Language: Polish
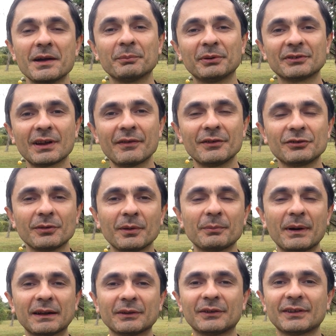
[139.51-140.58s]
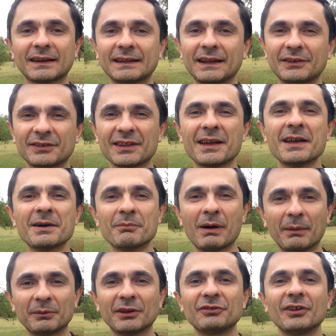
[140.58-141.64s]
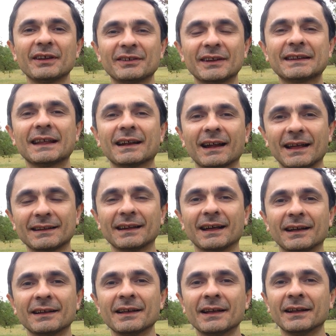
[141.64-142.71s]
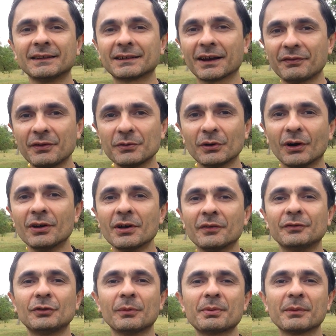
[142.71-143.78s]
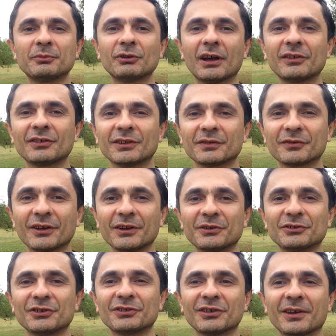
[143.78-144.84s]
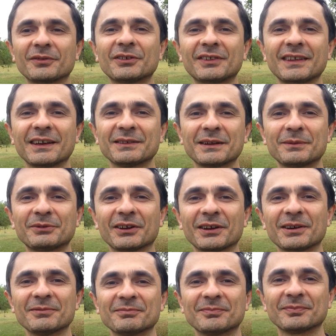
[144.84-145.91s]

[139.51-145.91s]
Pozdrawiam Ciebie bardzo serdecznie. Mam nadzieję, że ta rada trafiła w dobrym czasie do Twojego życia. Wszystkiego najlepszego.